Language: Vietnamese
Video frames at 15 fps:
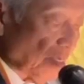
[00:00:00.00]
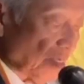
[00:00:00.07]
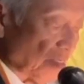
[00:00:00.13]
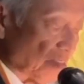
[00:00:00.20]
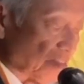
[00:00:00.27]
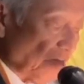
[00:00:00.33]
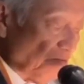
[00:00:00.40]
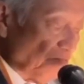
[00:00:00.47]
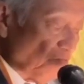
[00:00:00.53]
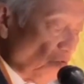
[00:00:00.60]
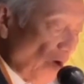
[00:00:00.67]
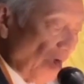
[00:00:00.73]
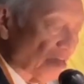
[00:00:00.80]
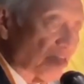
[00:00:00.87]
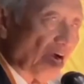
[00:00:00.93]
Bài
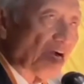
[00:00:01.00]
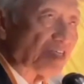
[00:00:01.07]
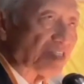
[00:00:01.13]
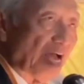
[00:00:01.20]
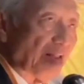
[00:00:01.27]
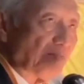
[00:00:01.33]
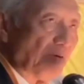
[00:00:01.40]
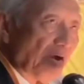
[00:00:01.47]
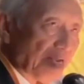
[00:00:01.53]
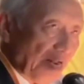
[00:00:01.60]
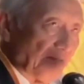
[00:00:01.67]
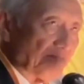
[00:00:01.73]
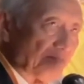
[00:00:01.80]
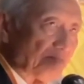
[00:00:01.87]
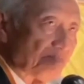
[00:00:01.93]
phát biểu của ông Nguyễn
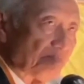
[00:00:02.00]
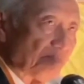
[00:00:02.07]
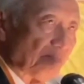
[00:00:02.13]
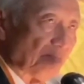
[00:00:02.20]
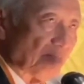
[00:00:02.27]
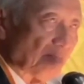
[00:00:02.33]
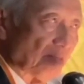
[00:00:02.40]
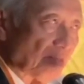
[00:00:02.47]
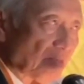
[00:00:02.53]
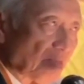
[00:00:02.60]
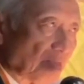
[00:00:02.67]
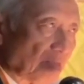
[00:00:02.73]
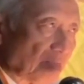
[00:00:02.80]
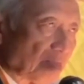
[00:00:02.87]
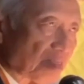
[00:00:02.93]
Đức Cường khá
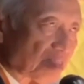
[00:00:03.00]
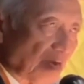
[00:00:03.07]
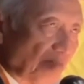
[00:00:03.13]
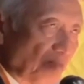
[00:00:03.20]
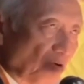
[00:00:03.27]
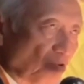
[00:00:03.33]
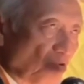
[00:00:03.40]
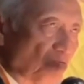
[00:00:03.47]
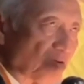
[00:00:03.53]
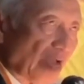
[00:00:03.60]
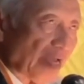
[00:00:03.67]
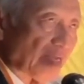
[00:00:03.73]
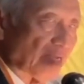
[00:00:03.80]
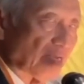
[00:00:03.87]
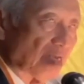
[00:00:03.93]
dài,
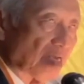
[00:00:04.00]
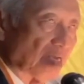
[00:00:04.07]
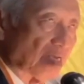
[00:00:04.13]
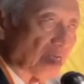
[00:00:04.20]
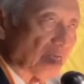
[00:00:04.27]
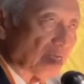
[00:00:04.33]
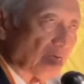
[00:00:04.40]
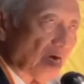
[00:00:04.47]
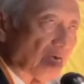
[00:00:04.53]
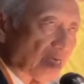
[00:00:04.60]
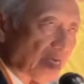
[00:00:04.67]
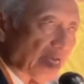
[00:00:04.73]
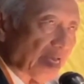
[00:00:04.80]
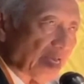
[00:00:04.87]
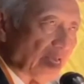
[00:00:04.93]
nhắm vào việc
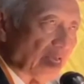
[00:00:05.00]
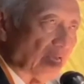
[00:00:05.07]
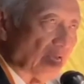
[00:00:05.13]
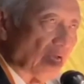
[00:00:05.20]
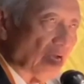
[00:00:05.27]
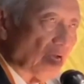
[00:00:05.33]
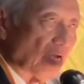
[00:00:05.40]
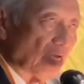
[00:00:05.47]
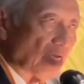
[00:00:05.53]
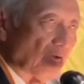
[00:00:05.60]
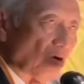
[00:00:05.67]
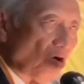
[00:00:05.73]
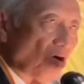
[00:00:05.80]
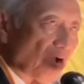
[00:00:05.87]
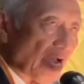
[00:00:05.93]
bảo vệ lãnh thổ
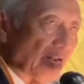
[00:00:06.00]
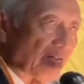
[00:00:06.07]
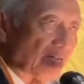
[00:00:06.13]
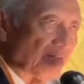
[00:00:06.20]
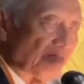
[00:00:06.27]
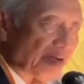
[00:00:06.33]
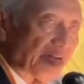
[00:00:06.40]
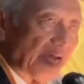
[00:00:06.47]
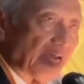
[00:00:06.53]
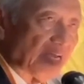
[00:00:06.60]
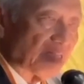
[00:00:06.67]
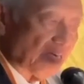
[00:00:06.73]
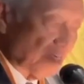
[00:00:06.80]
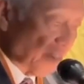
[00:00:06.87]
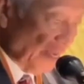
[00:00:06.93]
và xây dựng đất nước
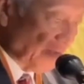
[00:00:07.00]
của cố